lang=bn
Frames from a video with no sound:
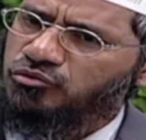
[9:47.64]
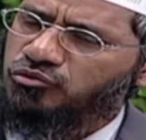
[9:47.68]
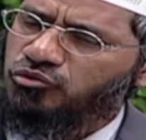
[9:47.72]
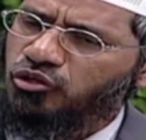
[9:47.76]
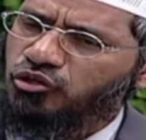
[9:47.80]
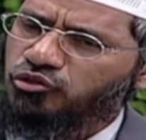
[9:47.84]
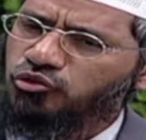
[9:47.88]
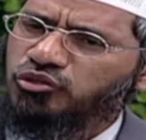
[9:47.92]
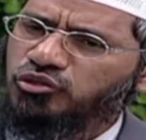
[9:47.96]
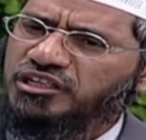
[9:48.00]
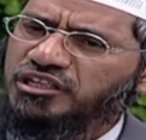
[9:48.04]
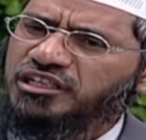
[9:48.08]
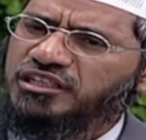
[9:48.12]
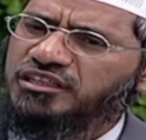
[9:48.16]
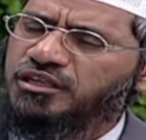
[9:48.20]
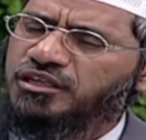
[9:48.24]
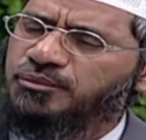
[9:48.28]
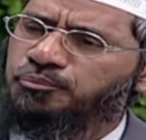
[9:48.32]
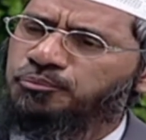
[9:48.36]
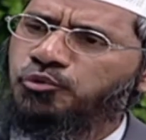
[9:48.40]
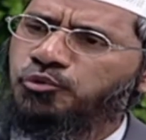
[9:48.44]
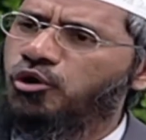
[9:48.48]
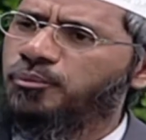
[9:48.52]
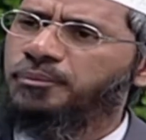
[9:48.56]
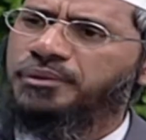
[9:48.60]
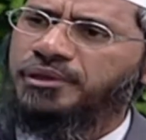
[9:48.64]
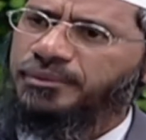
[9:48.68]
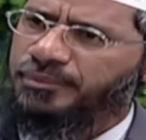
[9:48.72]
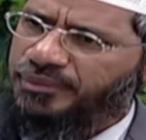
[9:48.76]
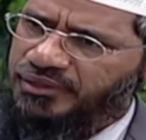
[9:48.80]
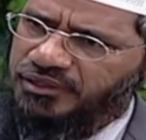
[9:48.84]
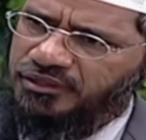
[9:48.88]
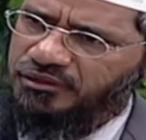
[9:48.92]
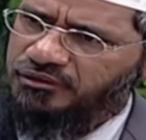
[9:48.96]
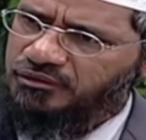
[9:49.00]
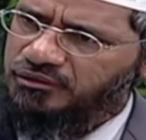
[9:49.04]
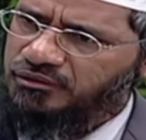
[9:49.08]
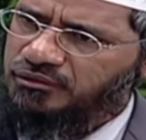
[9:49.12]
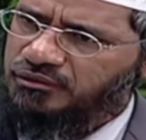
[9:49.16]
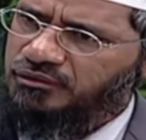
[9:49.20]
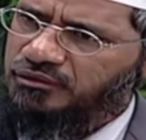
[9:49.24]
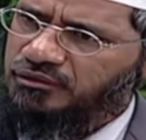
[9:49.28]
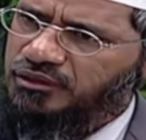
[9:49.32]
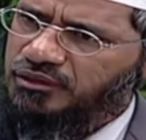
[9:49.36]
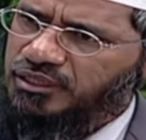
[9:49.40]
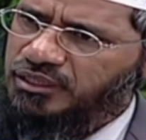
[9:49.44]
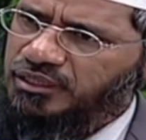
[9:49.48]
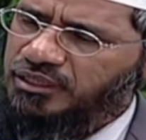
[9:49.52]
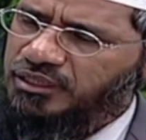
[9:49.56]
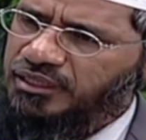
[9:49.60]
গরিব লোকজনই নয়
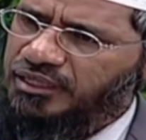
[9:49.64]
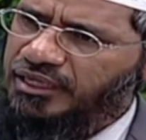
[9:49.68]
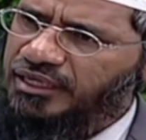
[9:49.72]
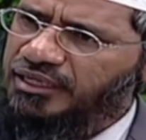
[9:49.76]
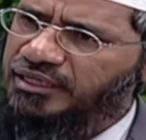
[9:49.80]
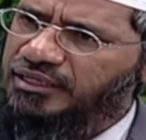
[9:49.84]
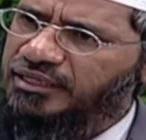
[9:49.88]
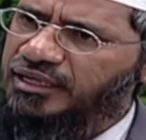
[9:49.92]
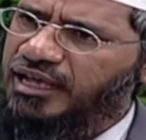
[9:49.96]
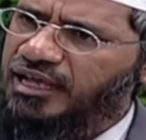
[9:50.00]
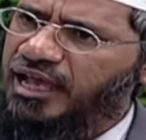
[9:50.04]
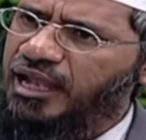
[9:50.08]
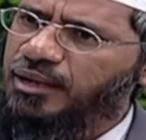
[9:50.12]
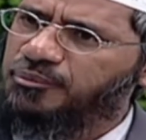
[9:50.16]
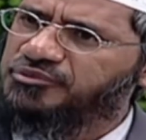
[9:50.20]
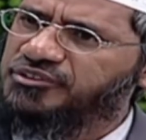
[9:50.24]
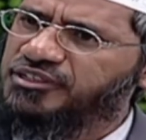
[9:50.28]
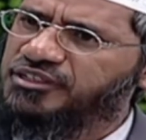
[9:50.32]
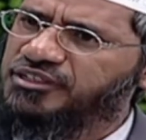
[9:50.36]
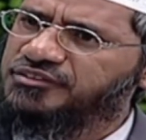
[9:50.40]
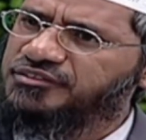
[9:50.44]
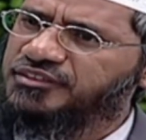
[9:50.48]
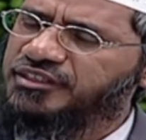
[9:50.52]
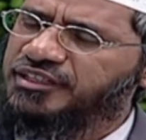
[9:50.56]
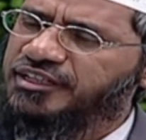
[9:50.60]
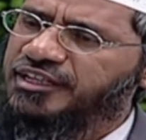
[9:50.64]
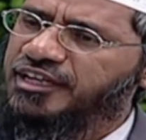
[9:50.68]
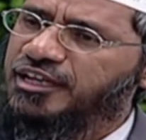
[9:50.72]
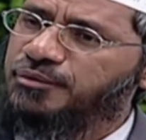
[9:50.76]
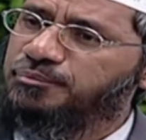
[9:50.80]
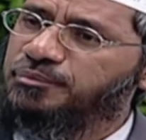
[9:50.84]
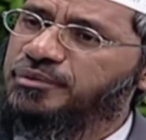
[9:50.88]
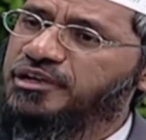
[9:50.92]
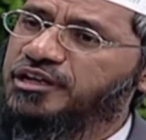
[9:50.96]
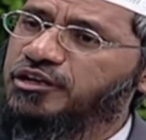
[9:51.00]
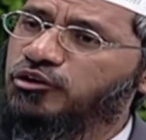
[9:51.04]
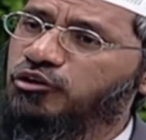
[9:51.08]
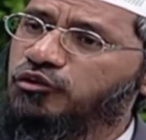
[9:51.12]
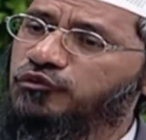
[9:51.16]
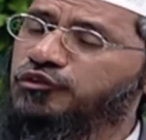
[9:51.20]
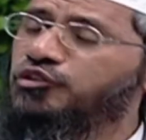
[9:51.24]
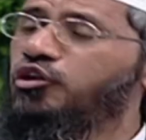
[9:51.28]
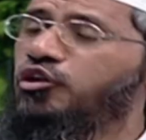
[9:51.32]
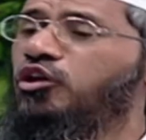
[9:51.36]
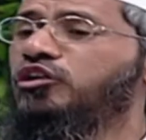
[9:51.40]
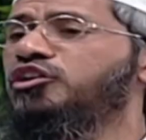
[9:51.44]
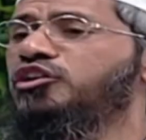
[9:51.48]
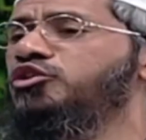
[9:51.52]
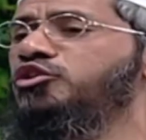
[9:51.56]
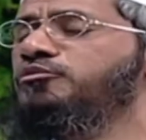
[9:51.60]
সব মানুষের সাথে ভালো
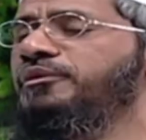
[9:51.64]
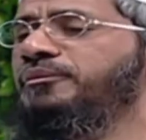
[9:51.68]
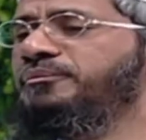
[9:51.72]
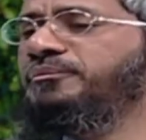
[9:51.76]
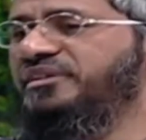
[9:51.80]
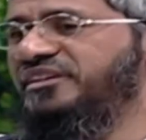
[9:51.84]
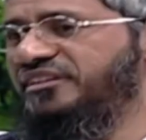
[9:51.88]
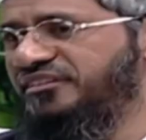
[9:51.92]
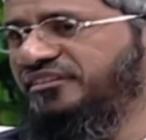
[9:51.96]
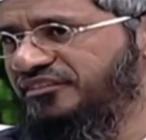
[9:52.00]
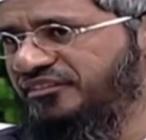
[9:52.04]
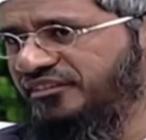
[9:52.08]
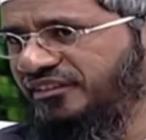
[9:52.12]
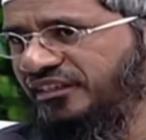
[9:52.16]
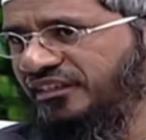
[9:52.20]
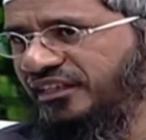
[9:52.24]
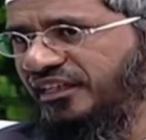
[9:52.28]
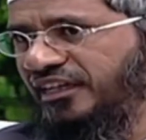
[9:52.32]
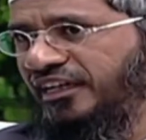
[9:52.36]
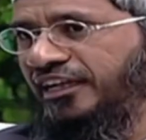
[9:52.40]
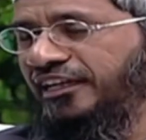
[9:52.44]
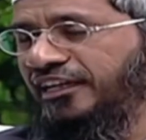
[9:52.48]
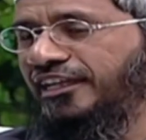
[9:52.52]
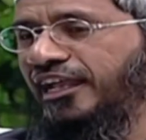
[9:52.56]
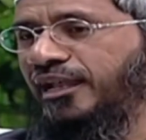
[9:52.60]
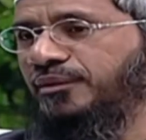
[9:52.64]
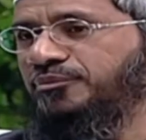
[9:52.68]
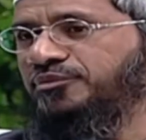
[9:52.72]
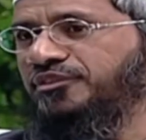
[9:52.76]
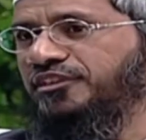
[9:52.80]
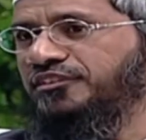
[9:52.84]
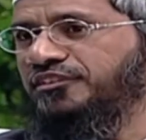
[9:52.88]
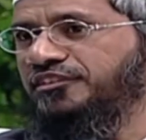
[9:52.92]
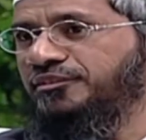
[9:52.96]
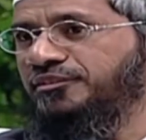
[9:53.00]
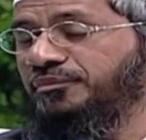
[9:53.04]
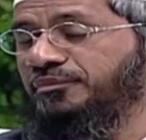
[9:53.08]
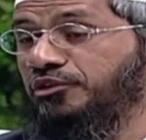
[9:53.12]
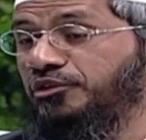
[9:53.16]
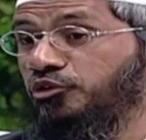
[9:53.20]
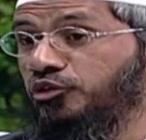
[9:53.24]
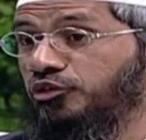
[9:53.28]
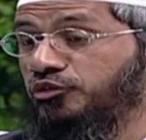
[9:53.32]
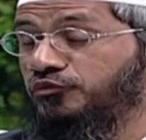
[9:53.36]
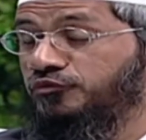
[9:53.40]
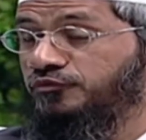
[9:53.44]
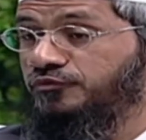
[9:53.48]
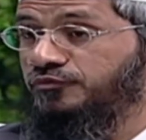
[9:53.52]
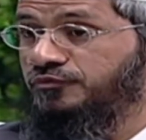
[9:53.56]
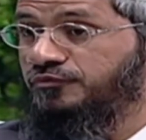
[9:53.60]
ব্যবহার করতে সাহায্য করে পরিবারের সবার
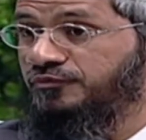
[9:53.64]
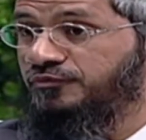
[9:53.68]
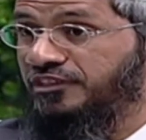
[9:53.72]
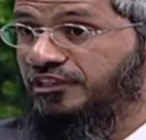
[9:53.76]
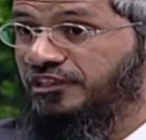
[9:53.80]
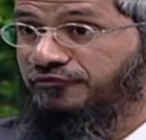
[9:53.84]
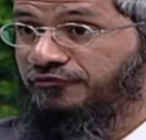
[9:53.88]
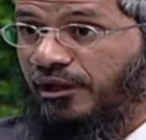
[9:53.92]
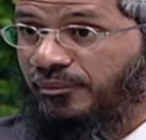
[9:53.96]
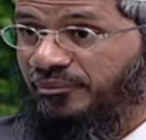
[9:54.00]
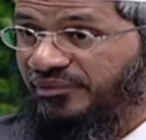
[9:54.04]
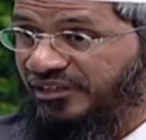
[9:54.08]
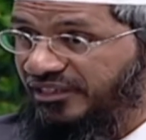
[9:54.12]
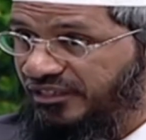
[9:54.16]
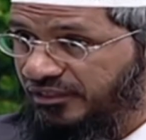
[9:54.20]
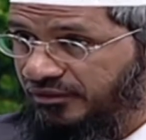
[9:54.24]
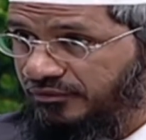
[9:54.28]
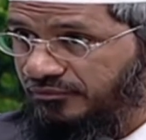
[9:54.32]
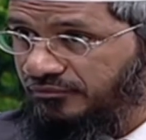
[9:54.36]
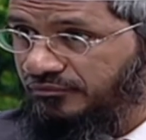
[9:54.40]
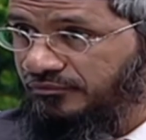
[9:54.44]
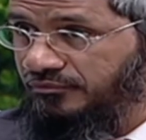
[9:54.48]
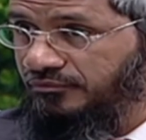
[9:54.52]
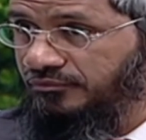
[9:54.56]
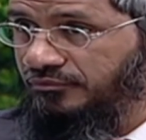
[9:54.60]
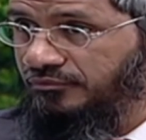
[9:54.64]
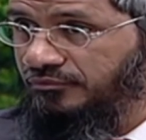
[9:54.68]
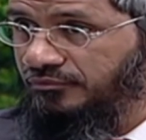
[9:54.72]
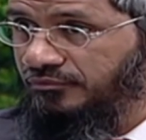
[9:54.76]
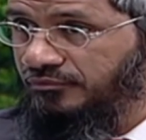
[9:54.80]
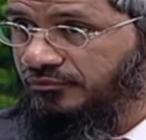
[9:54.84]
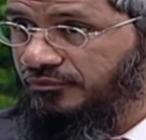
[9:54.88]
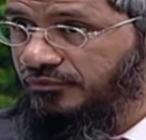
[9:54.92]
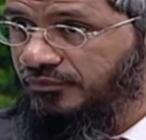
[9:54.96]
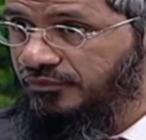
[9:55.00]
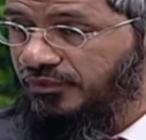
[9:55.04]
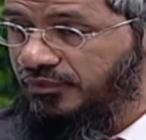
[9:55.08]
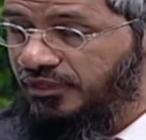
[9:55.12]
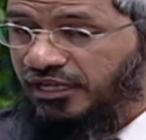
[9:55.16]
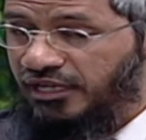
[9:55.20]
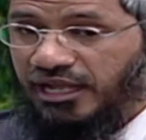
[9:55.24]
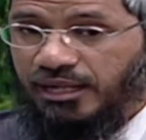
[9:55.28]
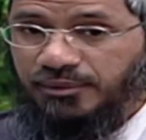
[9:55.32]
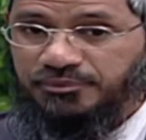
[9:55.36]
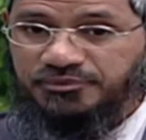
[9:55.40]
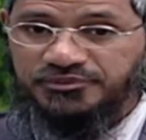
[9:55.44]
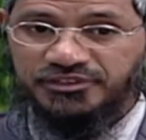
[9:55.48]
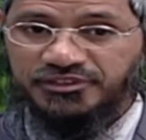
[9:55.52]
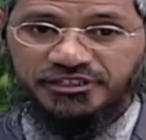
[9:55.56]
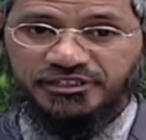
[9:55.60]
সাথে ভালো ব্যবহার করব
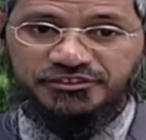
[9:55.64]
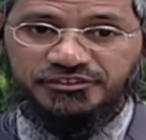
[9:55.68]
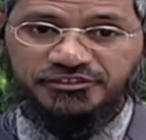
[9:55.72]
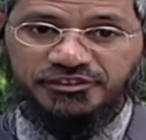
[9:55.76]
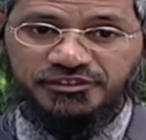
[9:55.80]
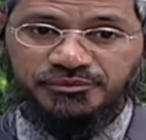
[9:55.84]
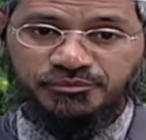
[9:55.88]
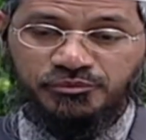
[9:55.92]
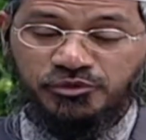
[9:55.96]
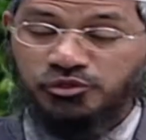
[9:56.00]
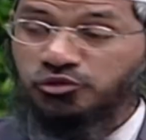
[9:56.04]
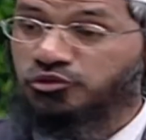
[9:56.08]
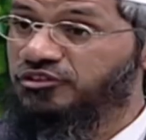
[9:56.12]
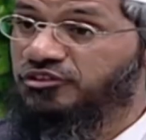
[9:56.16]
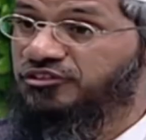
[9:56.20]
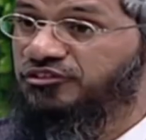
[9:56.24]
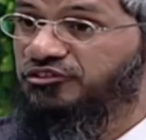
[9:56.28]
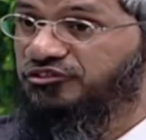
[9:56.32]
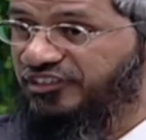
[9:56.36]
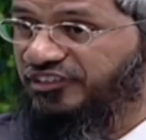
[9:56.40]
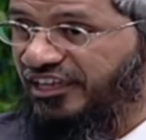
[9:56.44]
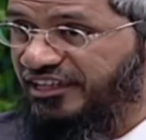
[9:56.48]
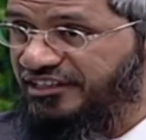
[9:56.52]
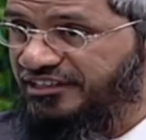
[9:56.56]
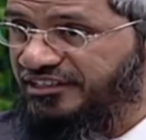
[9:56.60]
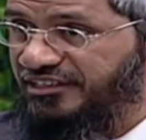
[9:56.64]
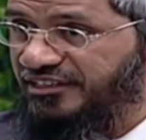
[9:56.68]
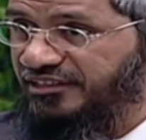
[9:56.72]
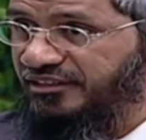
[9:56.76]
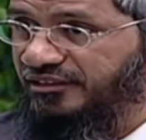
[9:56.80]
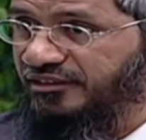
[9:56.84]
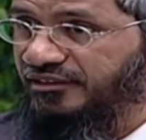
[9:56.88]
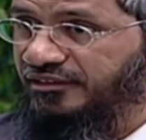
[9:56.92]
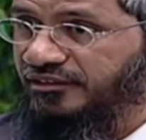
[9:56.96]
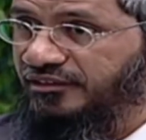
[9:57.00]
সমাজে সবার সাথে ভালো ব্যবহার করব